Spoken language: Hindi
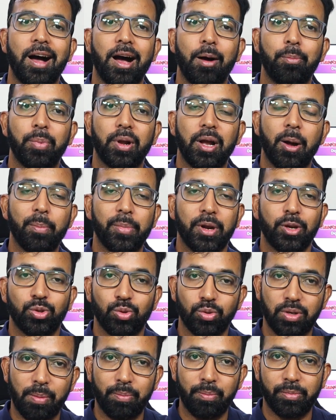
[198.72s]
आप कंपनी
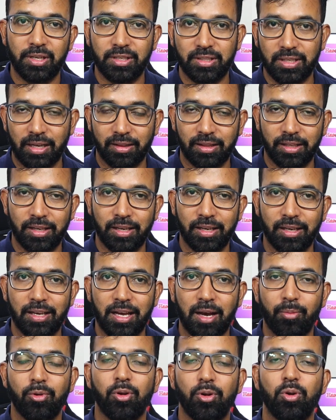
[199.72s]
टू कंपनी जाते
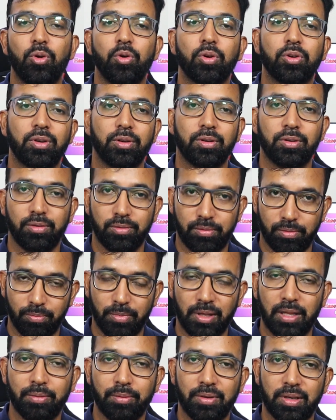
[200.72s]
हैं आप लोग
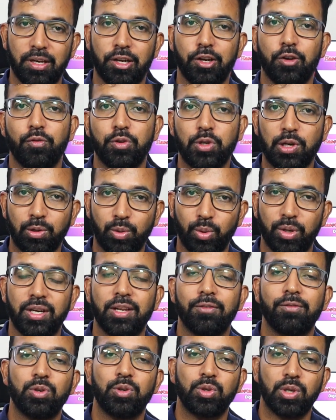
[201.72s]
मतलब कि इंडिविजुअल टू
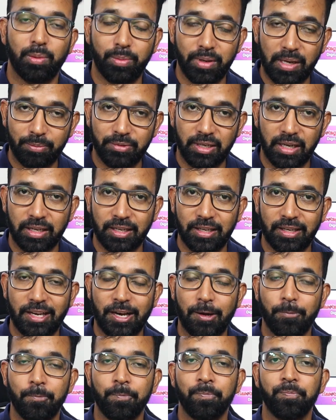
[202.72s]
इंडिविजुअल भी आप जाके
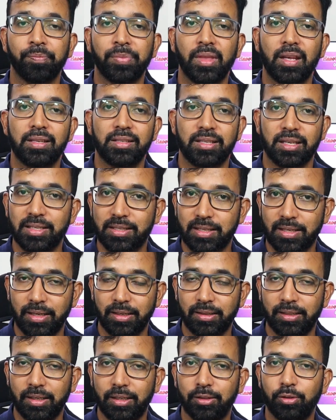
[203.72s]
आप सेल्स
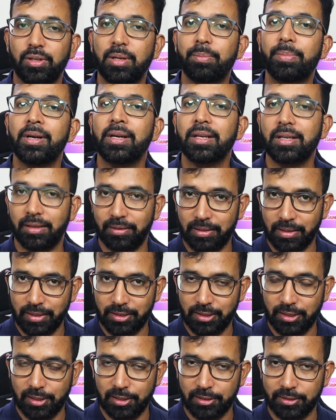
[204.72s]
करते हैं तो डिपेंड करता
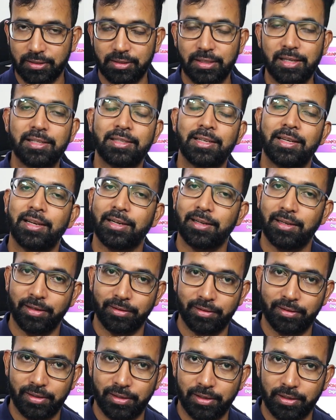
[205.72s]
है सेल्स सेल्स अलग
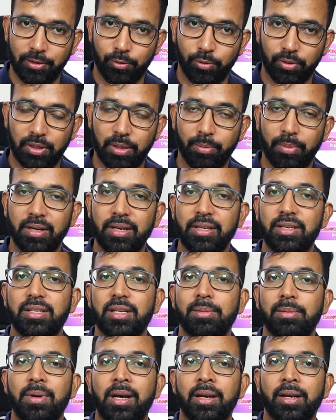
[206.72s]
अलग तरह के होते हैं बट
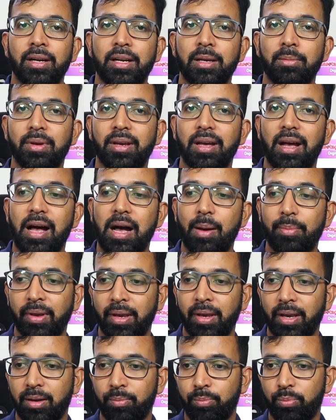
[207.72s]
डिजिटल मार्केटिंग में
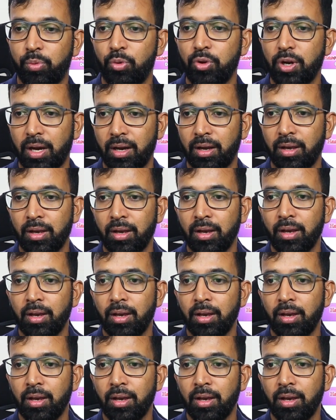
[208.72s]
आप एक पूरा